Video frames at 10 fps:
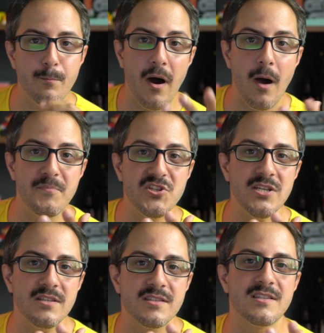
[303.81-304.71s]

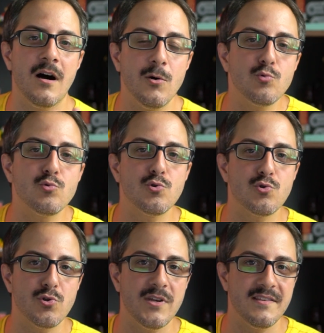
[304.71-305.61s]
PUBG daha uzun
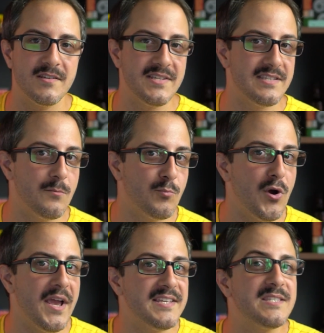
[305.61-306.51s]
süredir mesela
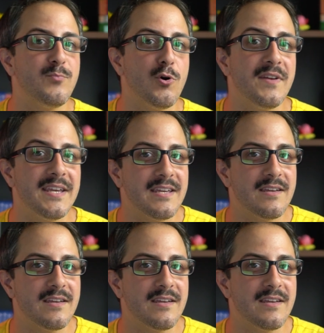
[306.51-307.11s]
bu espor ve